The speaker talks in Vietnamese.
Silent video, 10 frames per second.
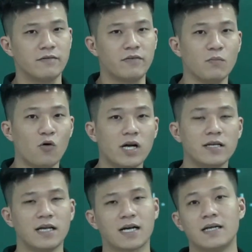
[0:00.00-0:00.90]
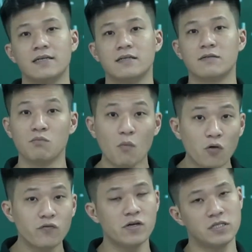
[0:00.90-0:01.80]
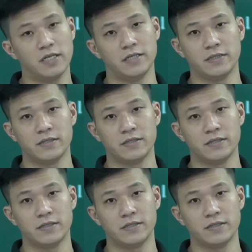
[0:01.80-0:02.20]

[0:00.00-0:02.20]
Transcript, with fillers: Vậy 4 ẩn là cần 4 phương trình.